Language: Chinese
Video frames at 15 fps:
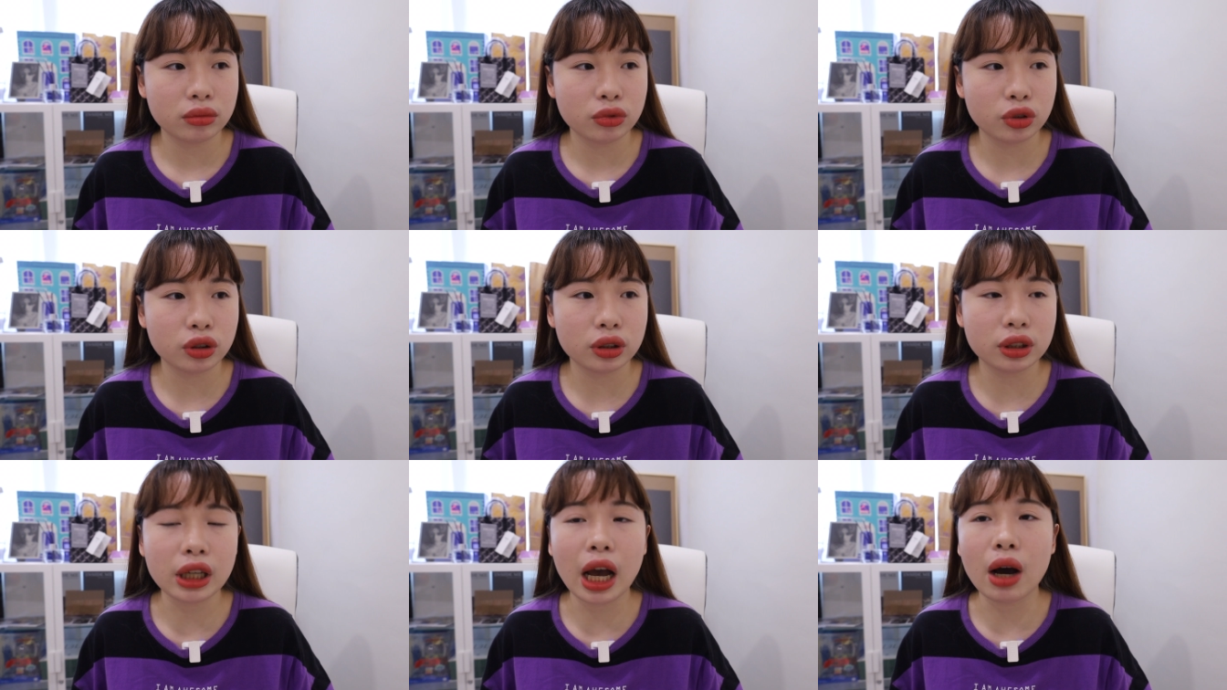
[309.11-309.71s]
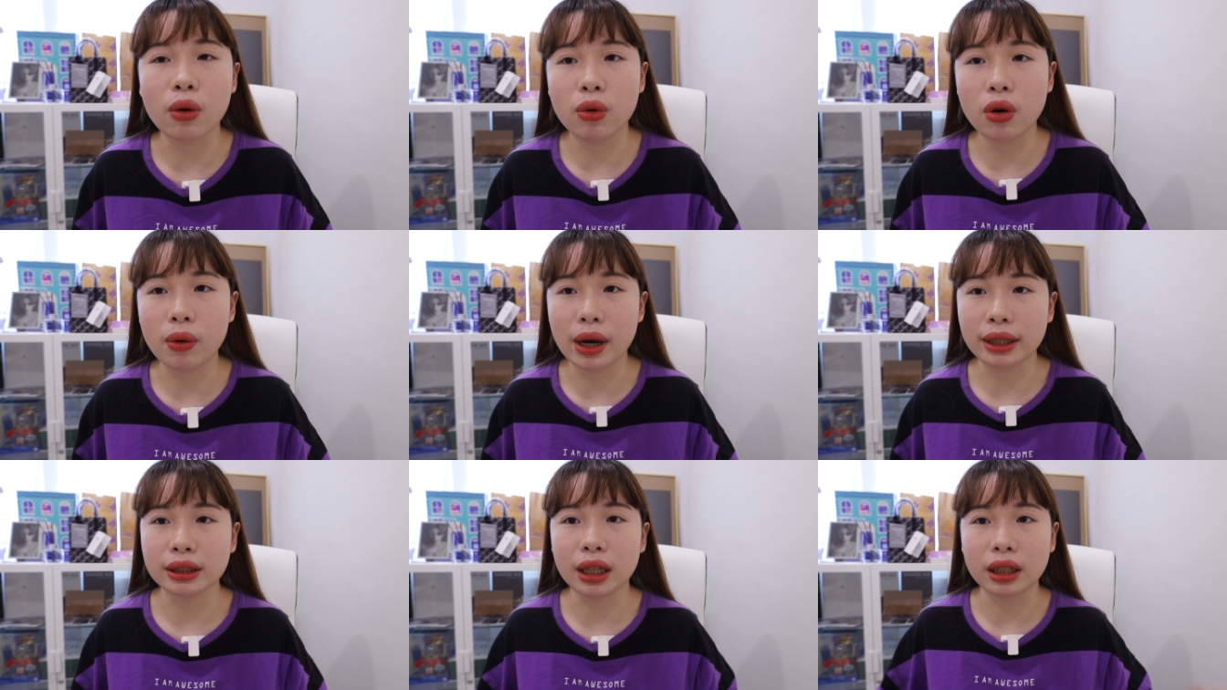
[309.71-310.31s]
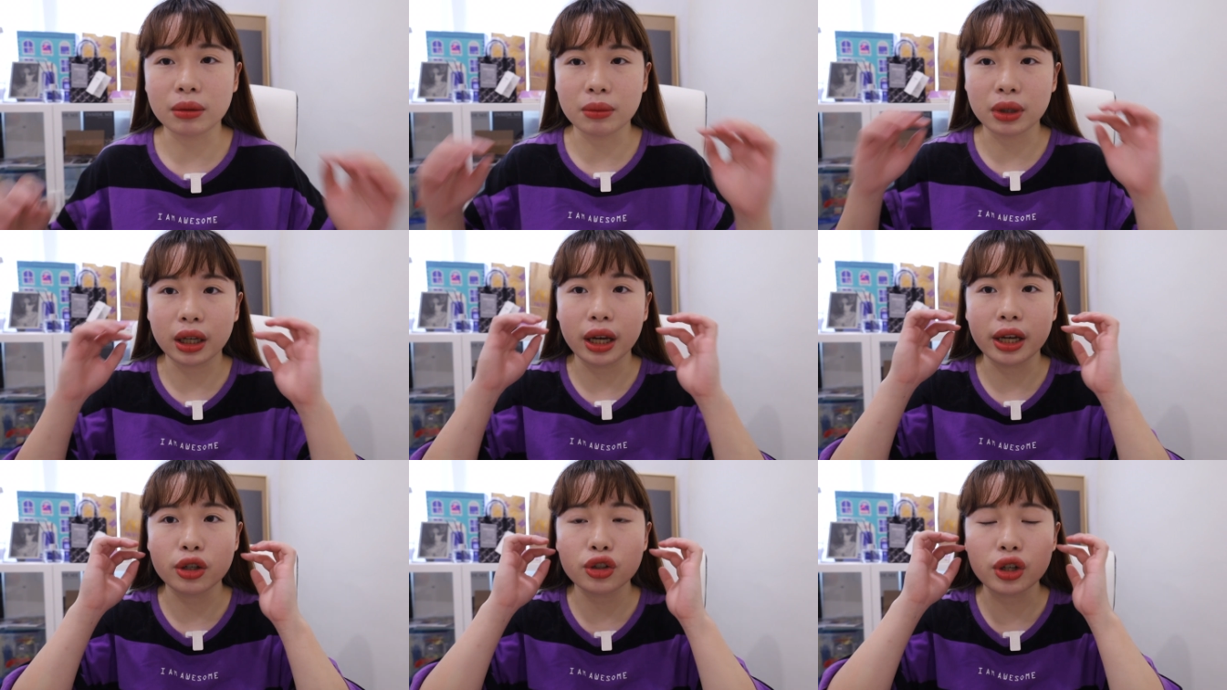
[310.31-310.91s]
就是下午或晚上，你们
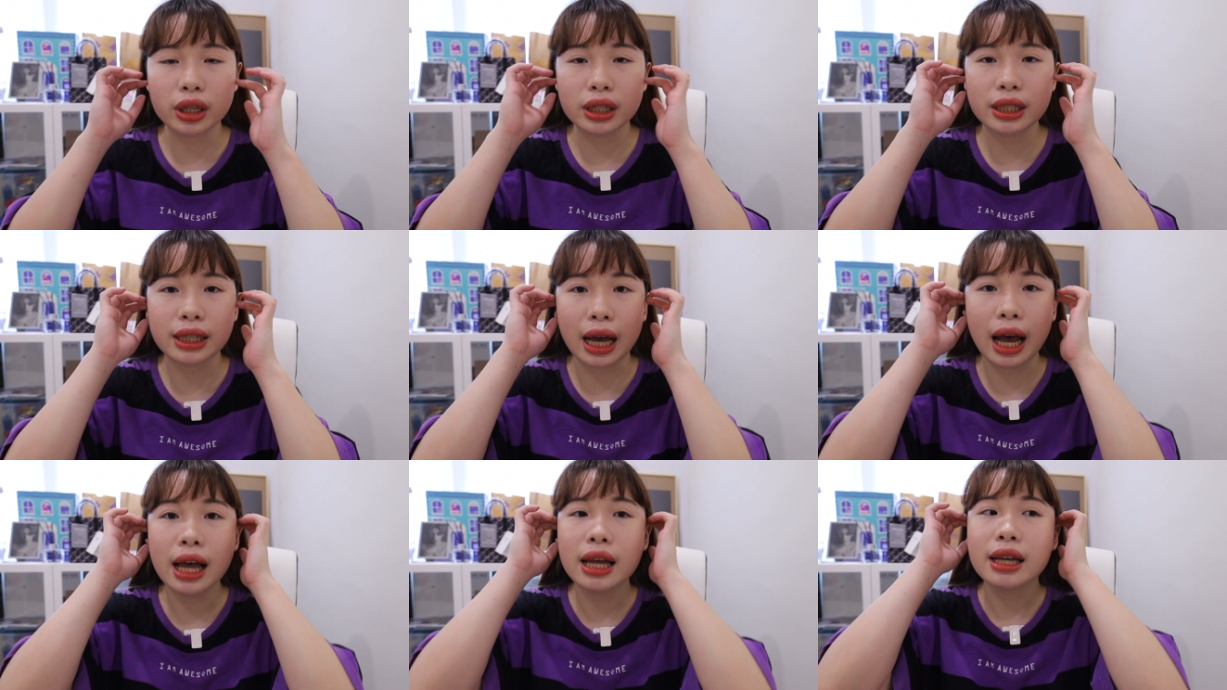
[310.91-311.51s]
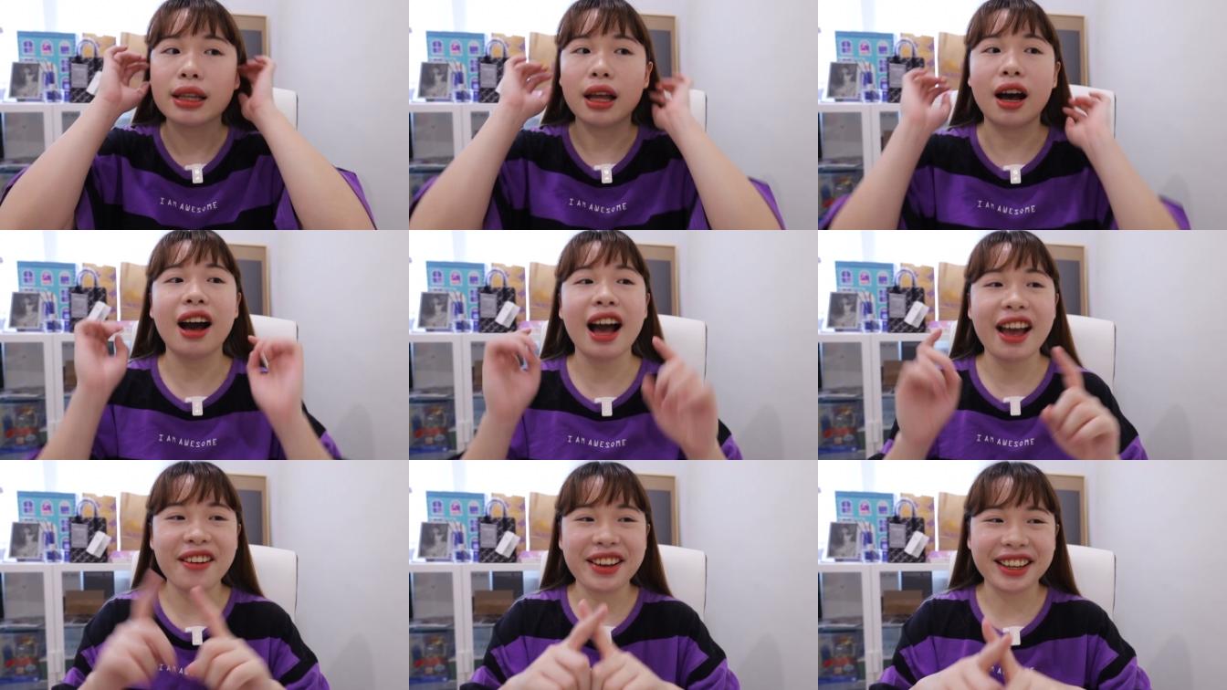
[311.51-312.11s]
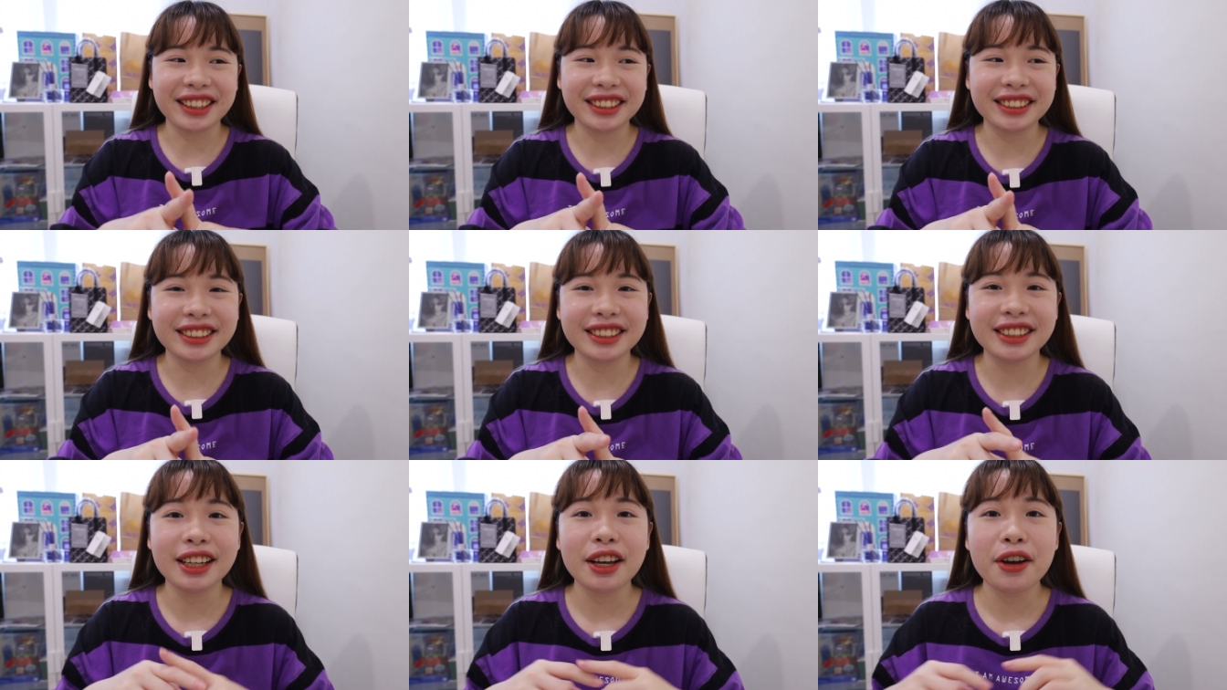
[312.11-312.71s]
可以选一下。然后还有一个
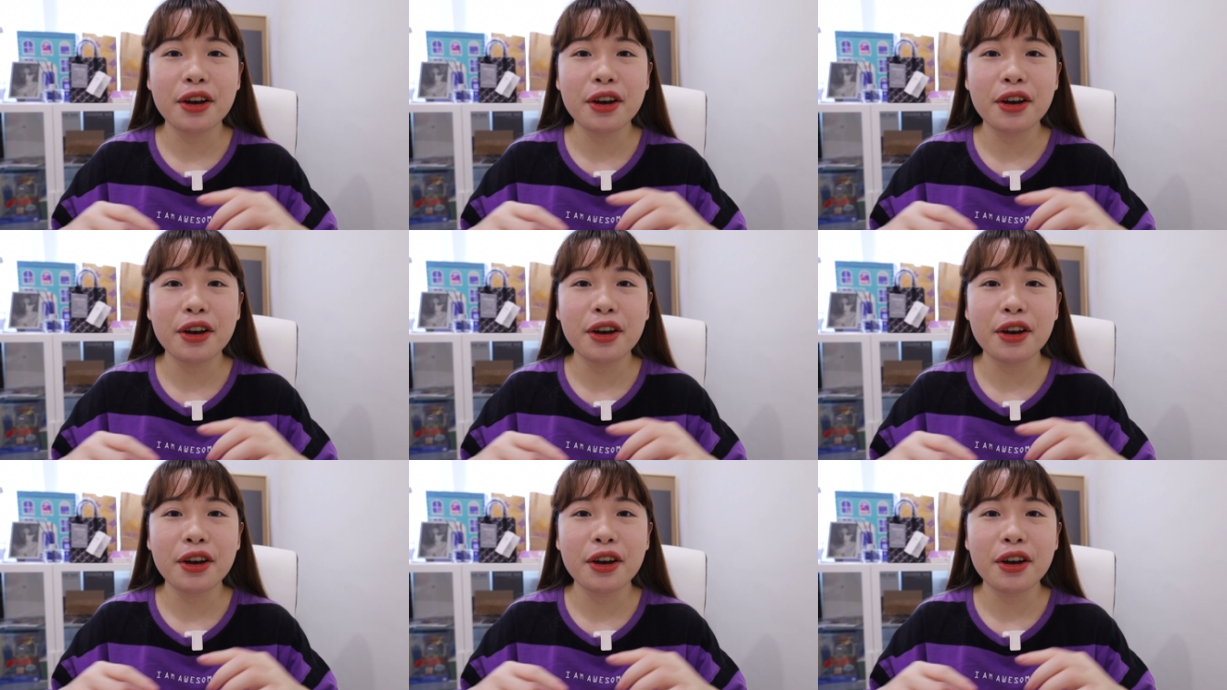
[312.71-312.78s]
是